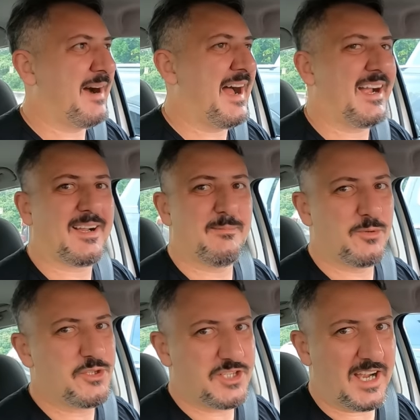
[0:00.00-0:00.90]
Marca
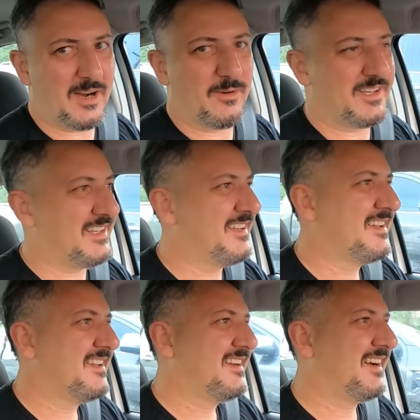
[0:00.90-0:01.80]
mundial aí,
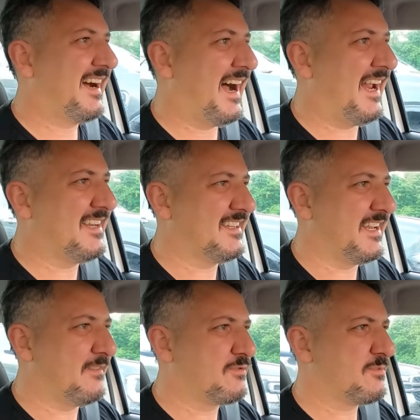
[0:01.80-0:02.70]
Harley
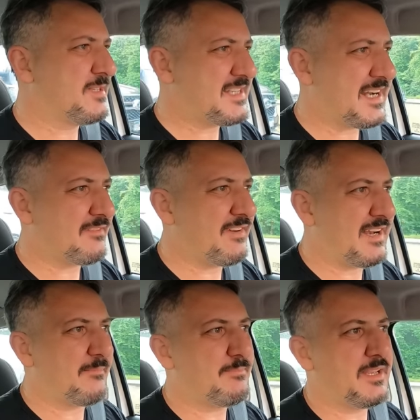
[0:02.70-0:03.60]
Davidson. Mas será que
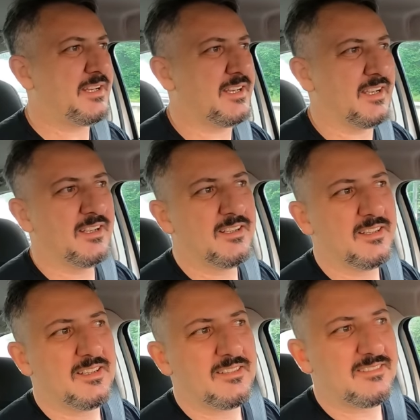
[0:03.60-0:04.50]
vale a pena
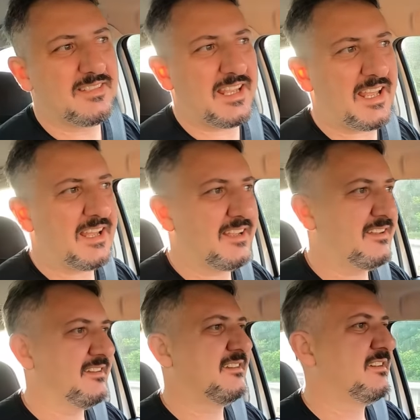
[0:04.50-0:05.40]
ter
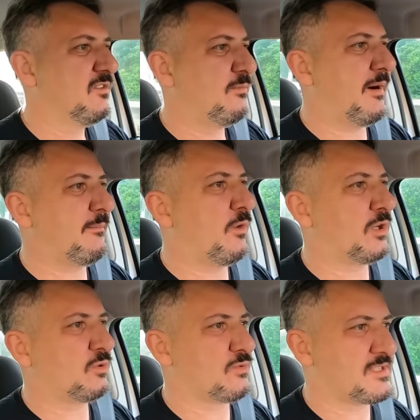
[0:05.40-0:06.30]
uma
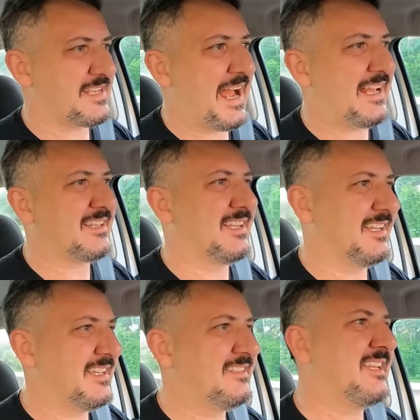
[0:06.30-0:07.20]
moto
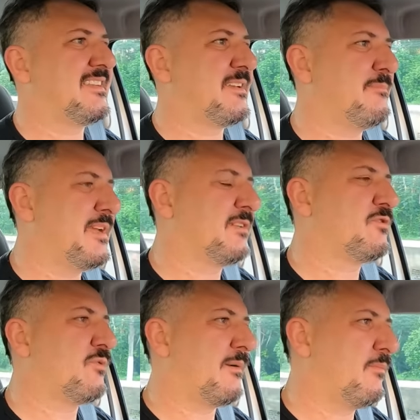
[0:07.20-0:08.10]
usada em
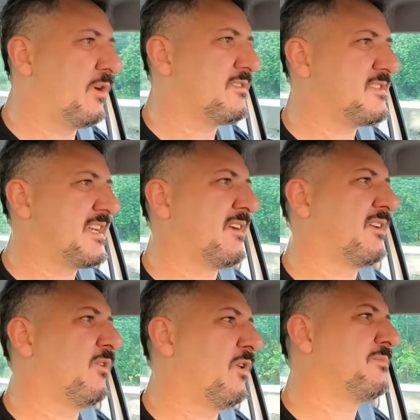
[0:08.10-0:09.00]
detrimento de uma moto zero
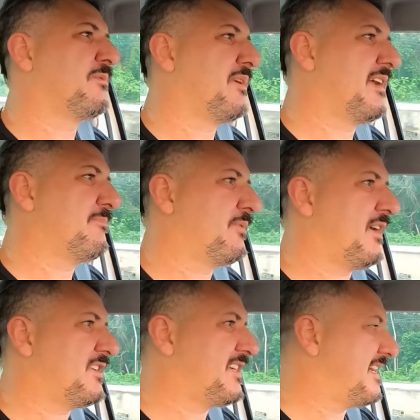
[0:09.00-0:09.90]
quilômetro?
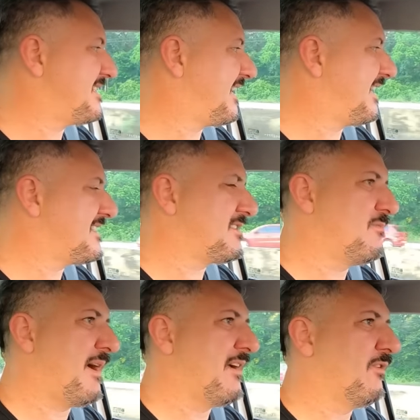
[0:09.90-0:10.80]
Porque eu acho que essa é a
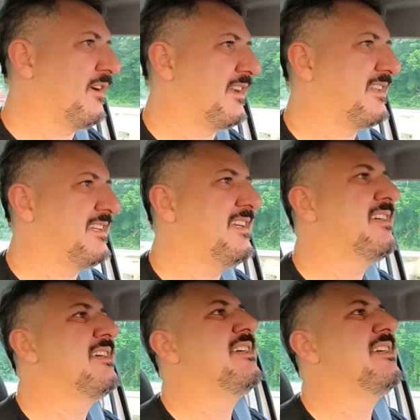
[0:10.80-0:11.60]
questão maior aqui